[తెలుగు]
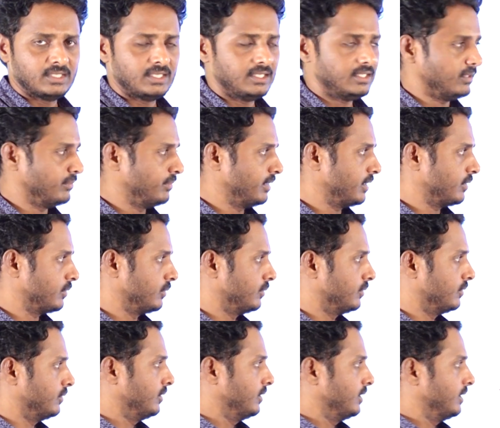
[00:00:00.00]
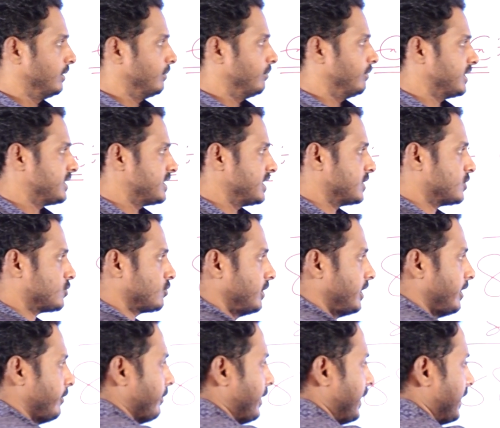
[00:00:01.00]
అంటే మనకు మరి సిక్స్
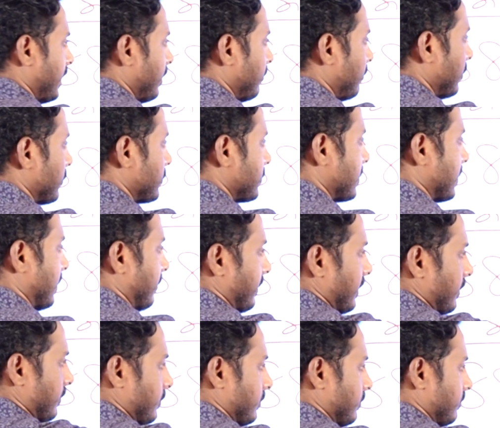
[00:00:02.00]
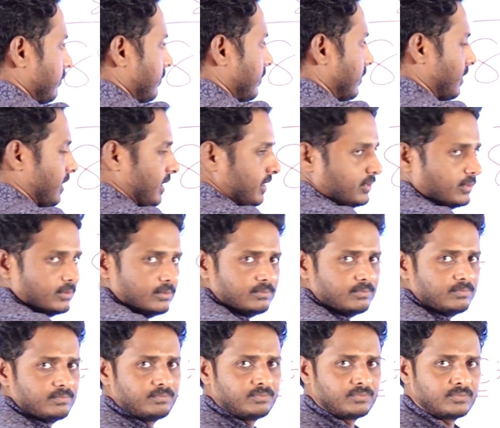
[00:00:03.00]
ట్వంటీ ఫైవ్ టేబుల్ వస్తుందా మనకు రాదు
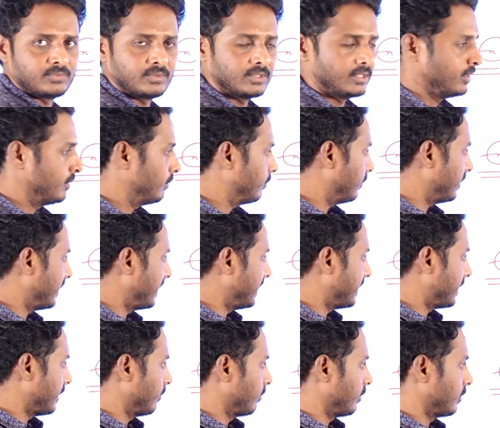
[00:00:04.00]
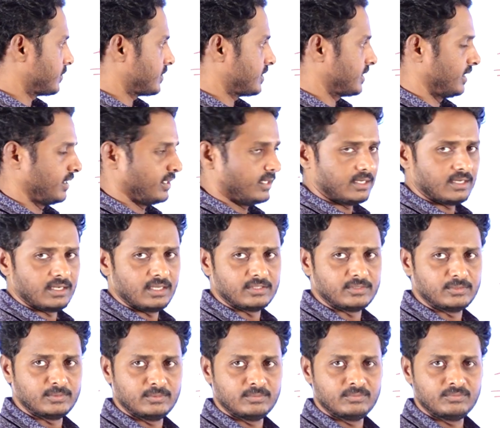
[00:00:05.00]
పోనీ ఈ టేబుల్ వస్తుందా
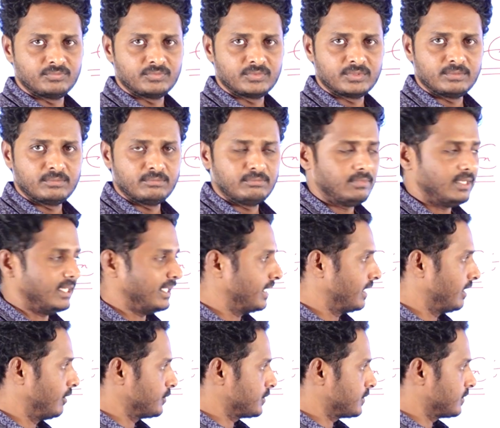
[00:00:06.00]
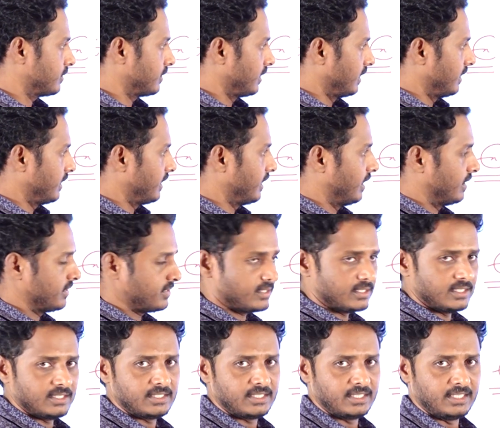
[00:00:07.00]
రాదు మరి ఎలా వస్తుంది ఈ
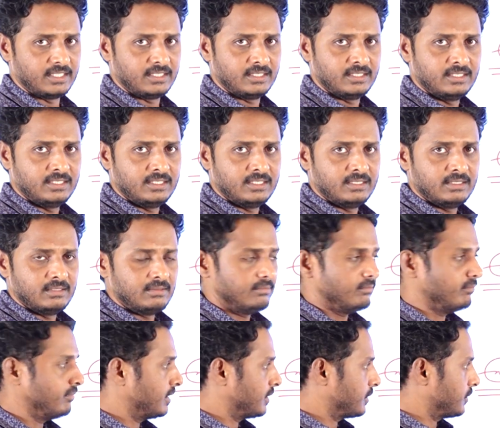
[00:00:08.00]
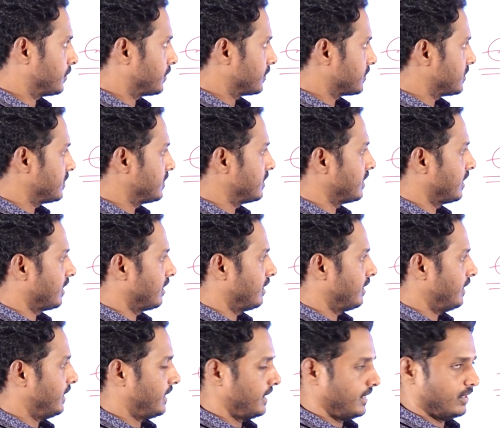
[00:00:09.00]
ఆన్సర్ అంటే మనకు ఒక చిన్న
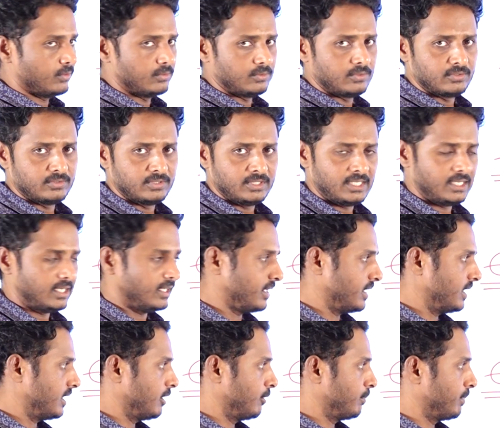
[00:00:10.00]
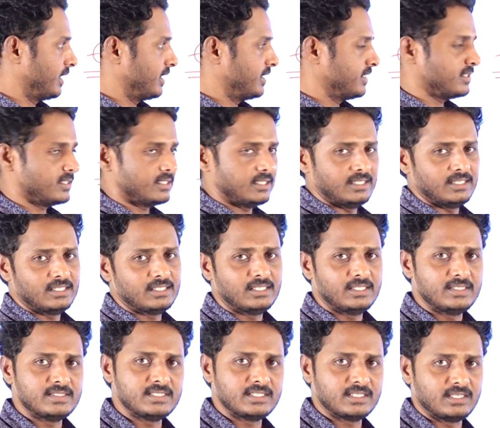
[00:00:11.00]
ట్రిక్ ఉంటుంది ఆ ట్రిక్ అప్లై చేస్తే
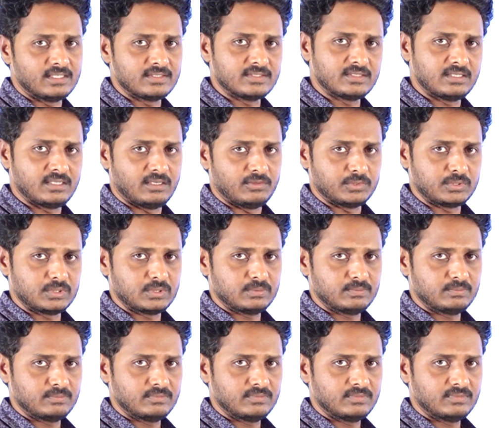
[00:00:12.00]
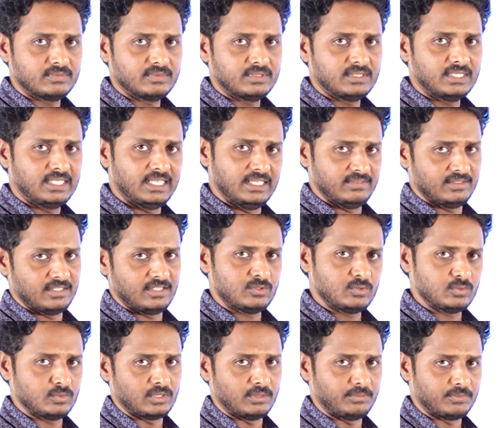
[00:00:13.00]
ఈజీగా ఆన్సర్ రావచ్చు ఏందనేది
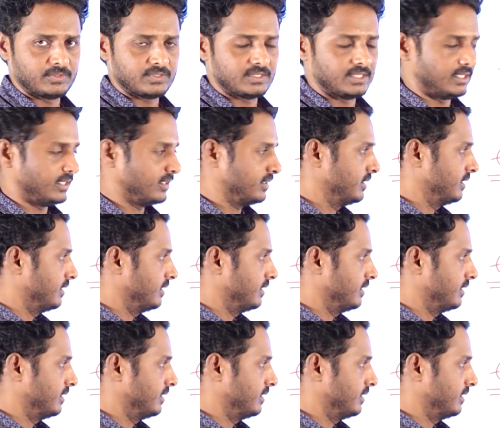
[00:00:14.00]
చూద్దాం ఒకసారి